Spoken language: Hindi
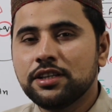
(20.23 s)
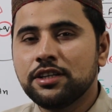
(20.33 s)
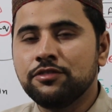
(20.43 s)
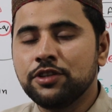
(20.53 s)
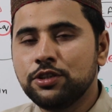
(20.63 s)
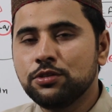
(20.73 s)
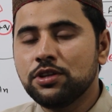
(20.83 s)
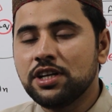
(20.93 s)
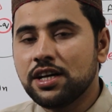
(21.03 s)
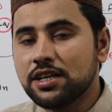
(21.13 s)
कि वीडियो
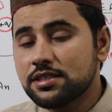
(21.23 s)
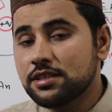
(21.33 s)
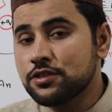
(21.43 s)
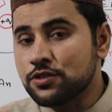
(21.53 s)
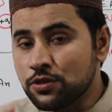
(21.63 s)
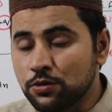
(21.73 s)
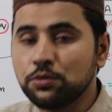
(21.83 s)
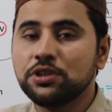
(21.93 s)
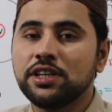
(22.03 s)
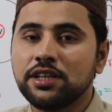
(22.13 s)
लास्ट तक
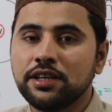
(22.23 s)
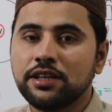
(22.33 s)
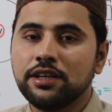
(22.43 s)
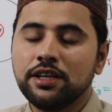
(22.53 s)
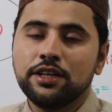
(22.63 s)
ज़रूर देखें